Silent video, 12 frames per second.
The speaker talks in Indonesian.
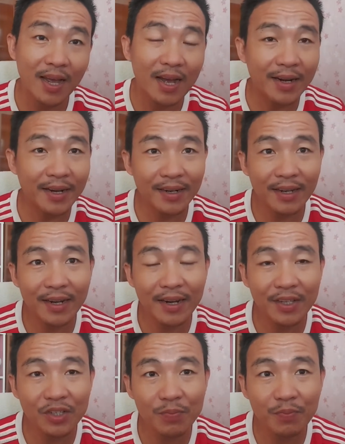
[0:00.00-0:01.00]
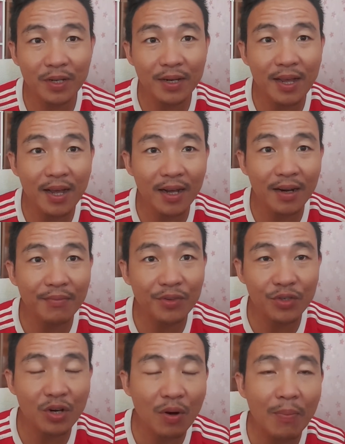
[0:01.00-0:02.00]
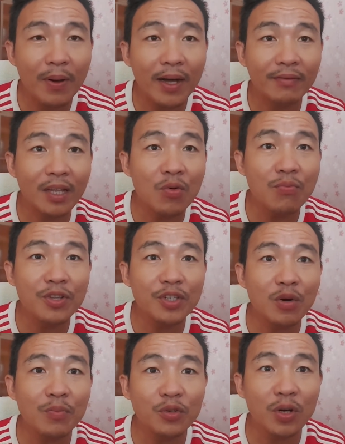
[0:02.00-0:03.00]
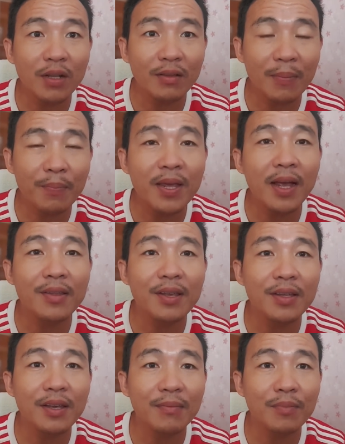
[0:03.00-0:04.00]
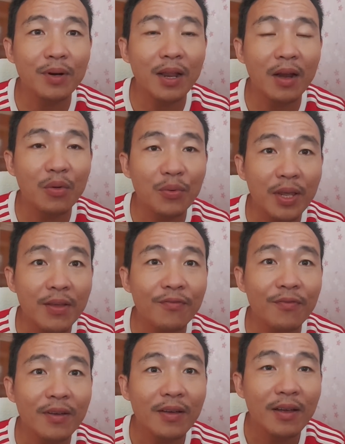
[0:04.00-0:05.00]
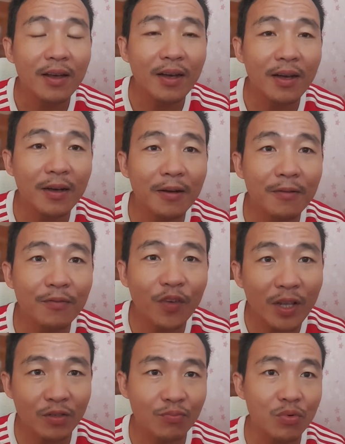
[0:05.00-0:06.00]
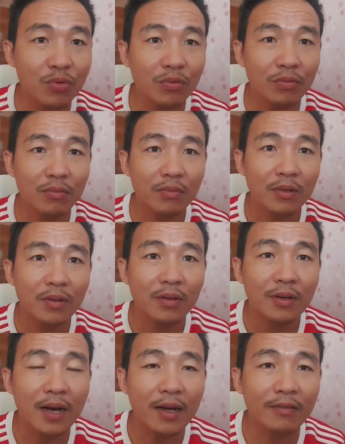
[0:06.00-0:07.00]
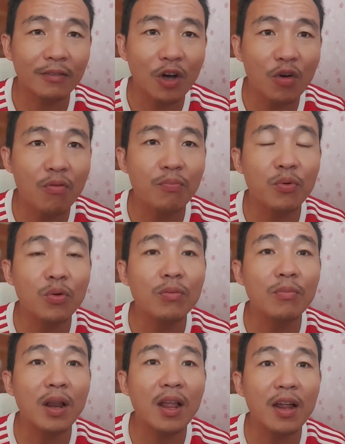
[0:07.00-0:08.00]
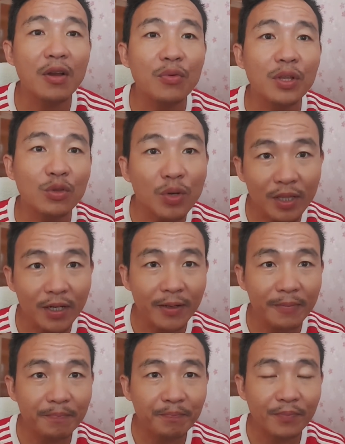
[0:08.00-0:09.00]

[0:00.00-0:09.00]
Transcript: adakah Najib tidak akan menjawab atau menjawab juga tapi hanya melalui uh, Facebook ataupun melalui Twitter.